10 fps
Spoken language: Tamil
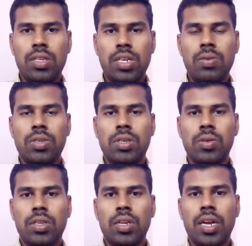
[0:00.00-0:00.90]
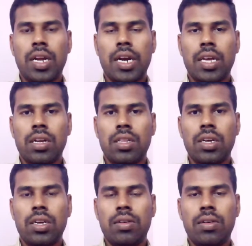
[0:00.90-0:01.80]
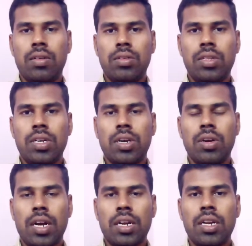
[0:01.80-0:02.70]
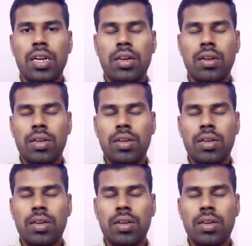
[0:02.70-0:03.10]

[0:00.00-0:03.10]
சின்ன விஷயம் வந்து கிடைக்கிறதுக்கு வந்து நீங்கள் டக்குன்னு